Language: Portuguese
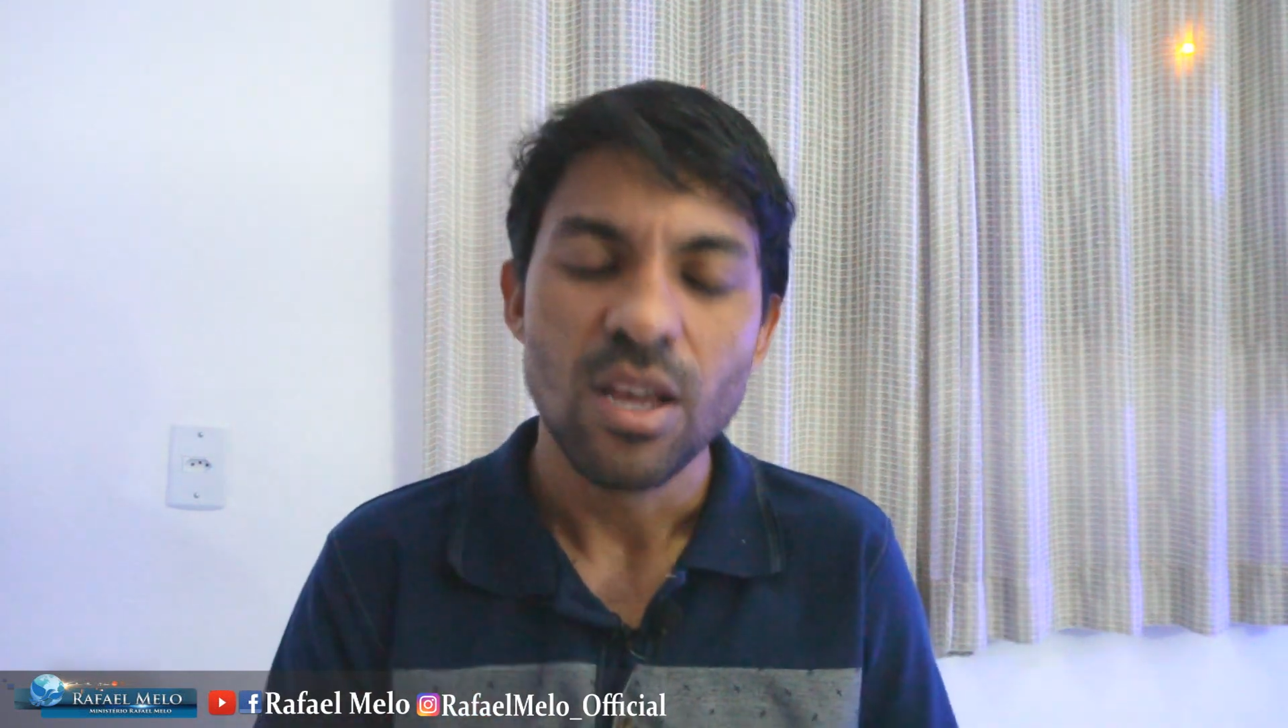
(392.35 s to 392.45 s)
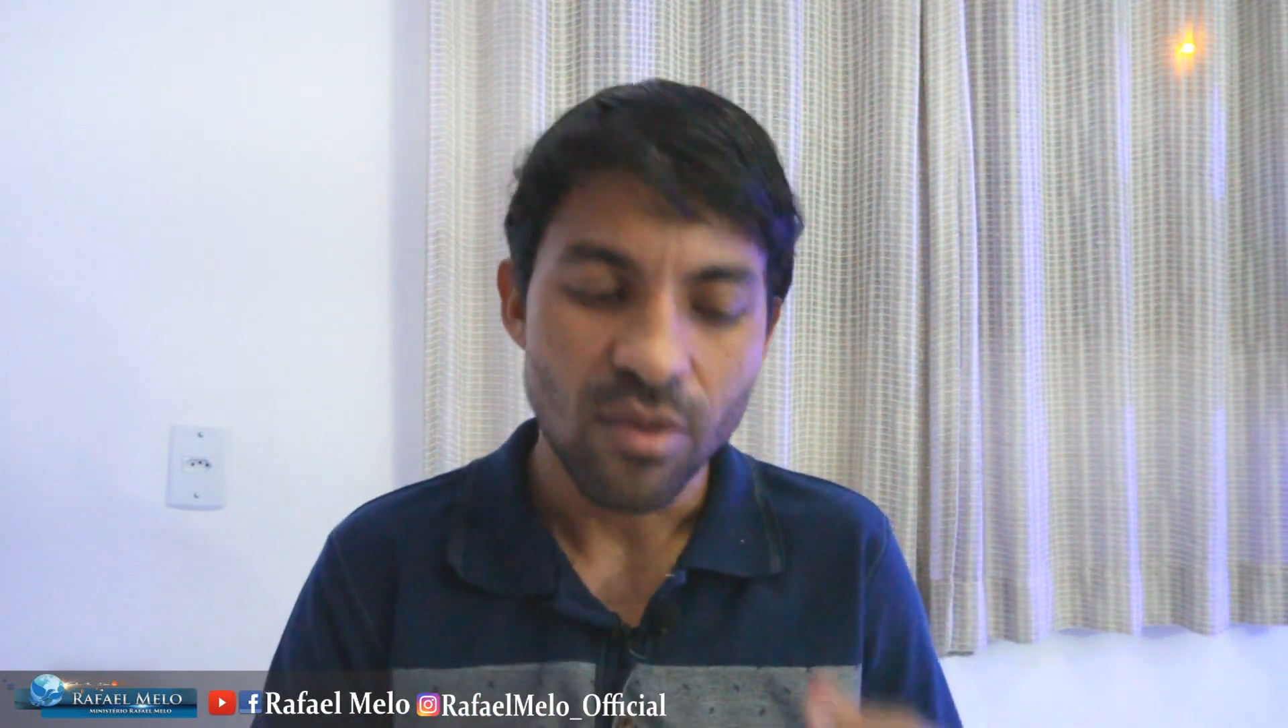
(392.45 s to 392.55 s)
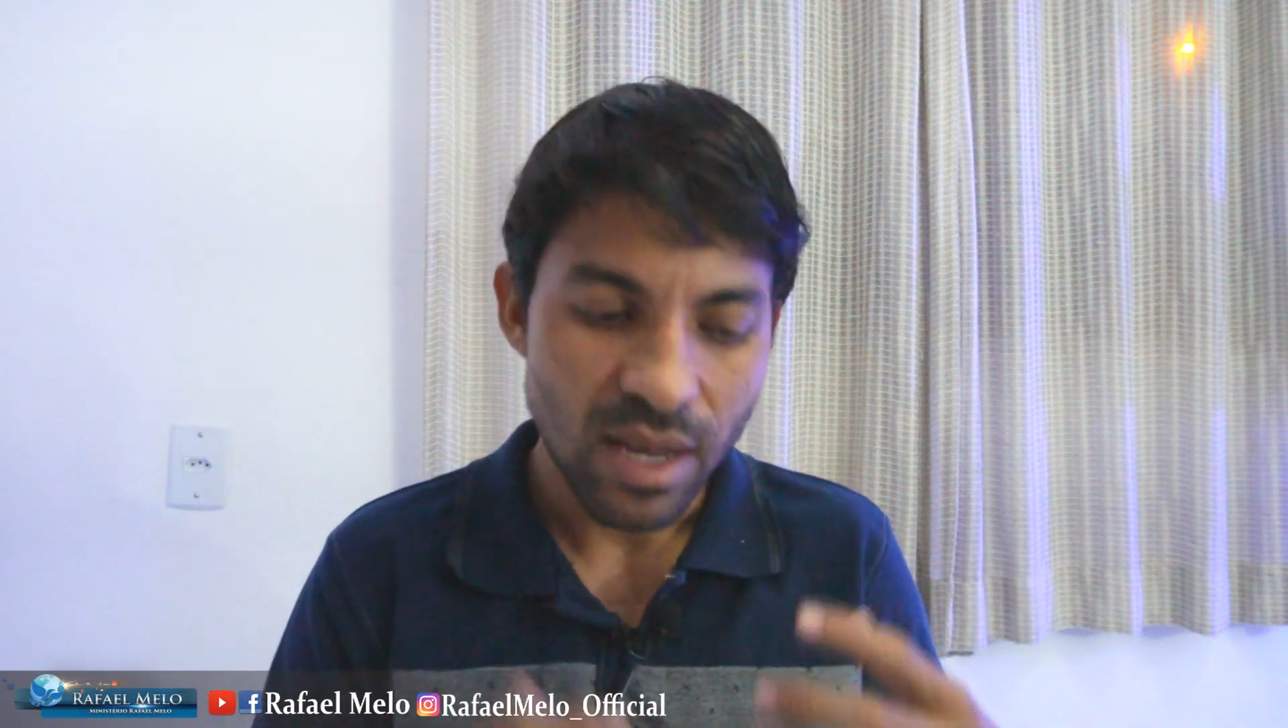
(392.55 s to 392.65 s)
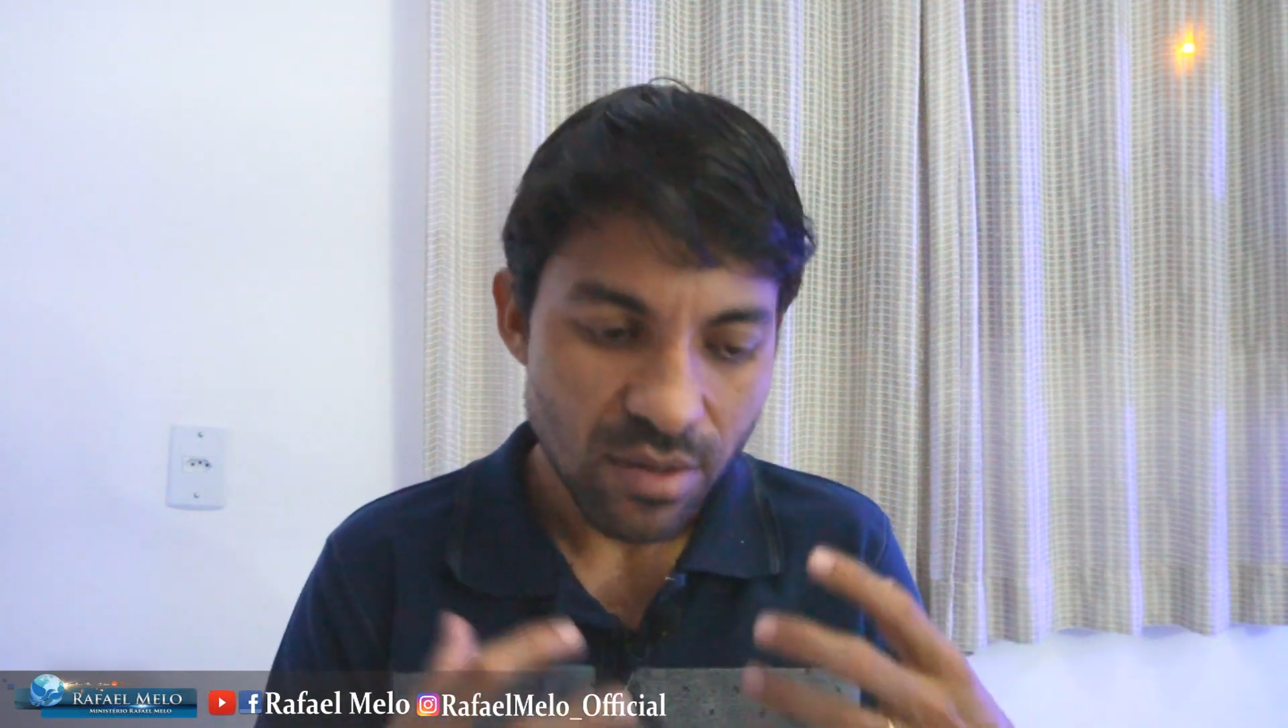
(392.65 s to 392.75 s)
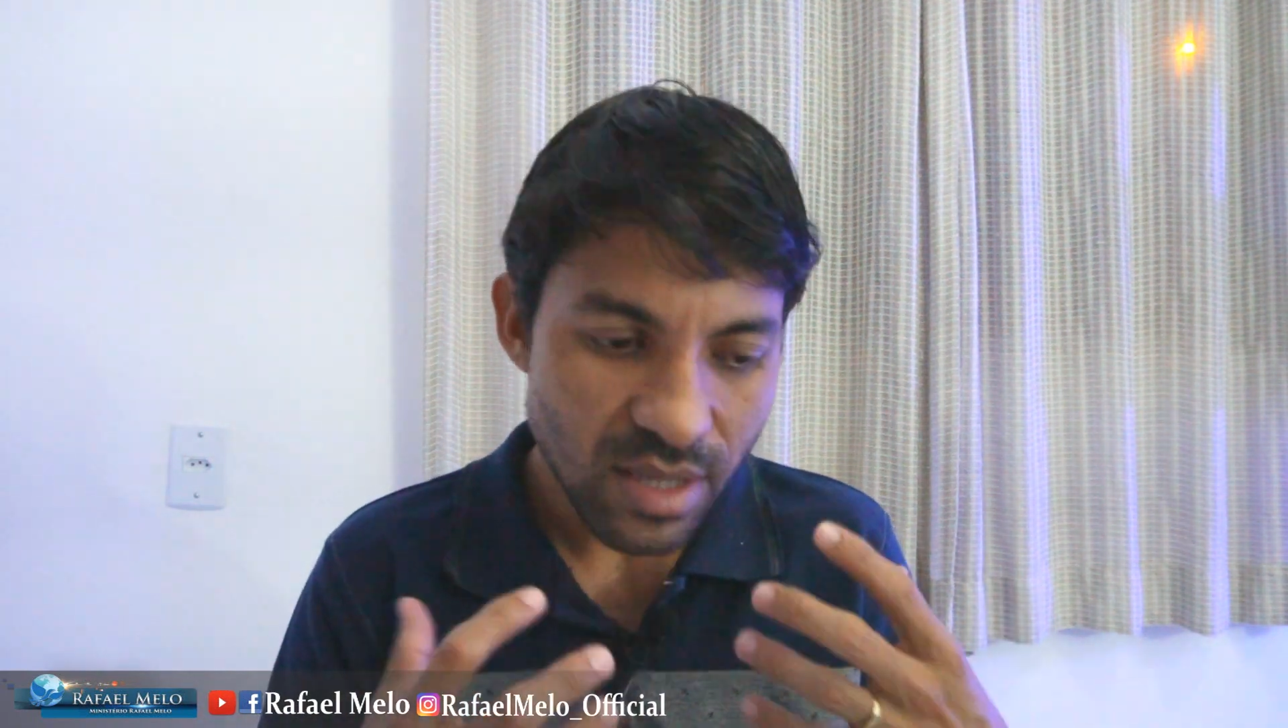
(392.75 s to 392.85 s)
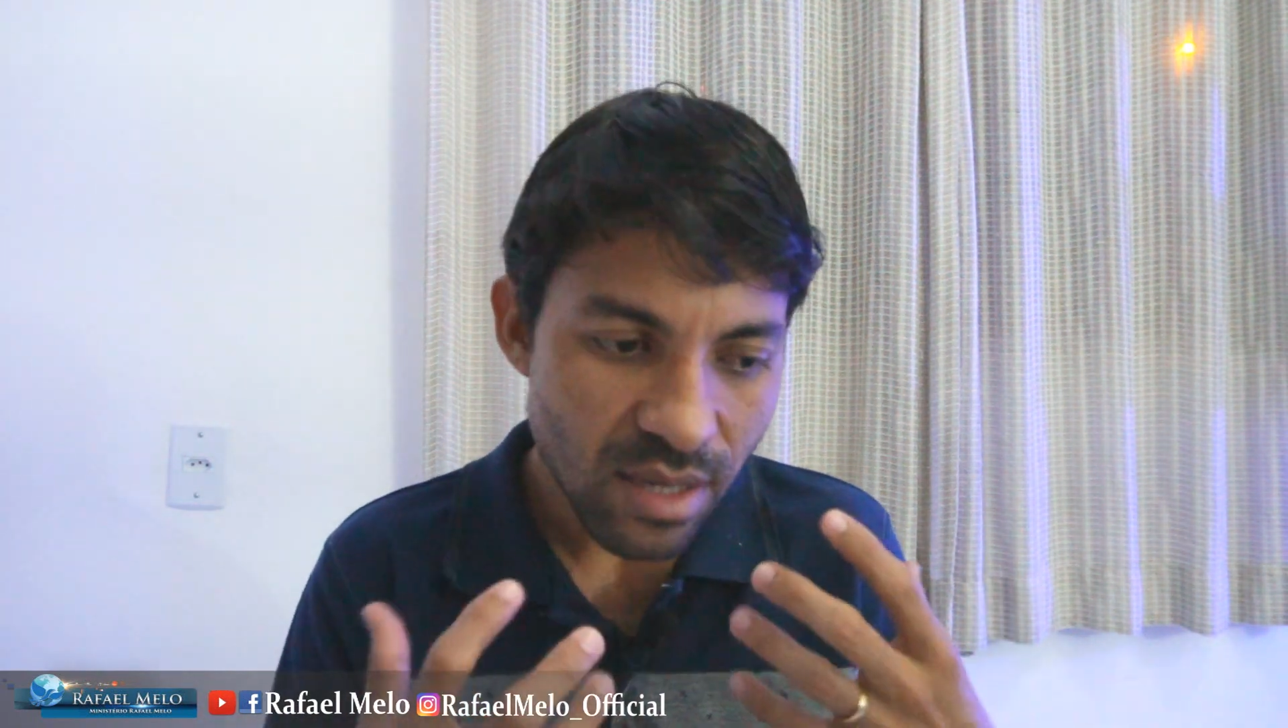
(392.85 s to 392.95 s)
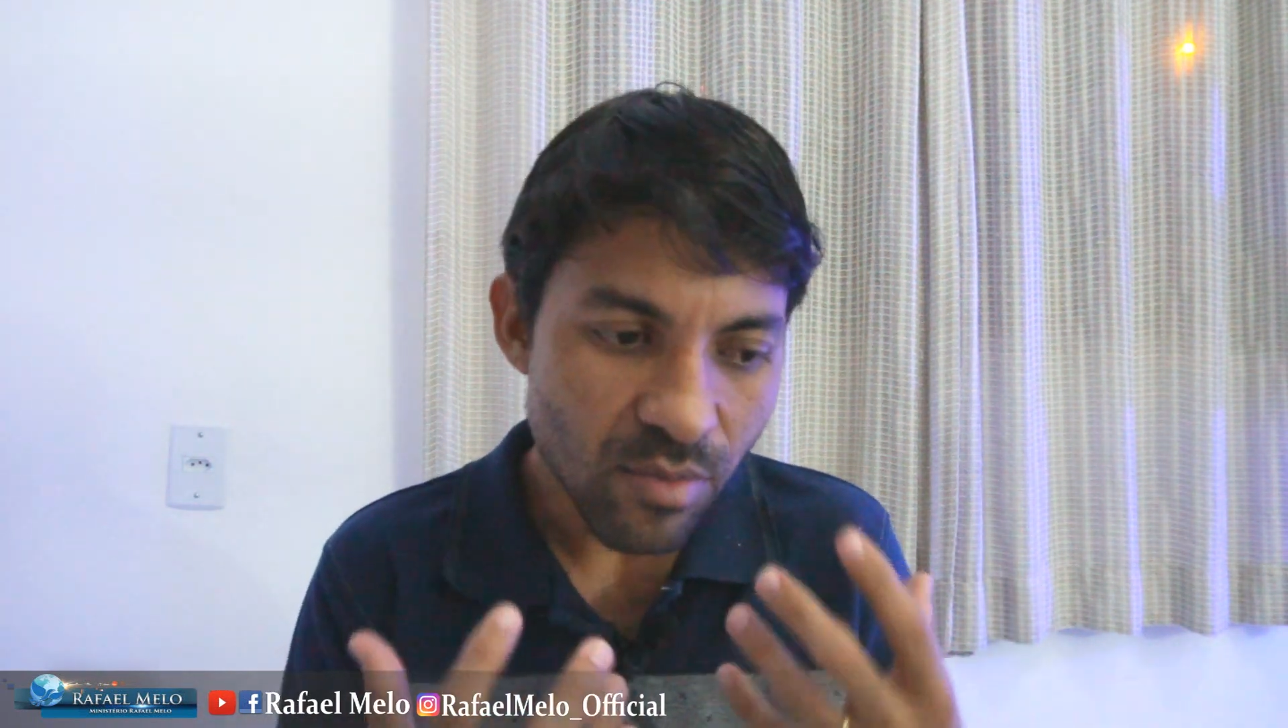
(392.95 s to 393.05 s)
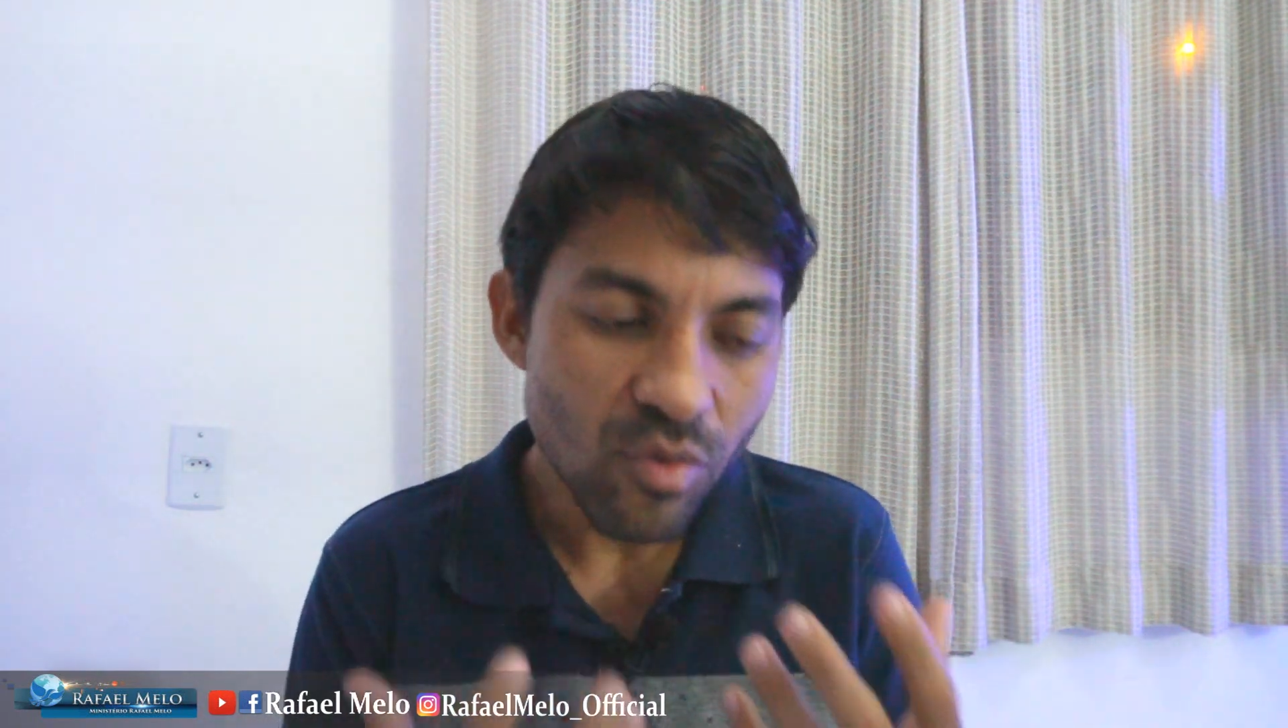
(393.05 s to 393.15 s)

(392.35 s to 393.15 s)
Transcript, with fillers: Eu quero ser